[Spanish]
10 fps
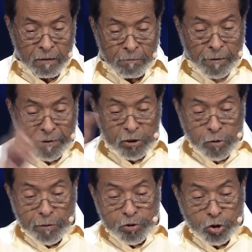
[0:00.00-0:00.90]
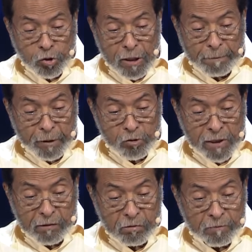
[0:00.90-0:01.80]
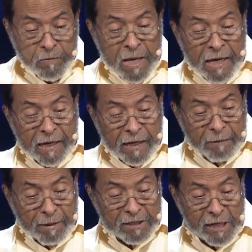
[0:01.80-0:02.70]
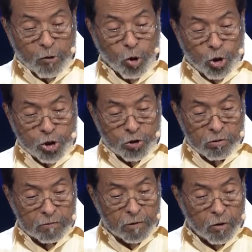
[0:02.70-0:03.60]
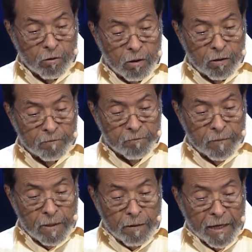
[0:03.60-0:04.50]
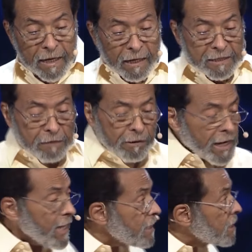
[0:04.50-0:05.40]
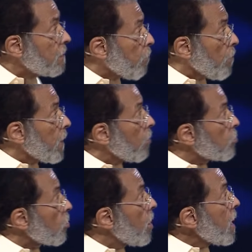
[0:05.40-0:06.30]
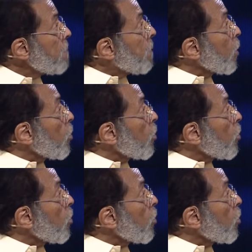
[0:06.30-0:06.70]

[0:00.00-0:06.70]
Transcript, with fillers: va a venir sobre nosotros el Espíritu Santo. Versículo 8. Y recibiréis, ponme al lucho, pero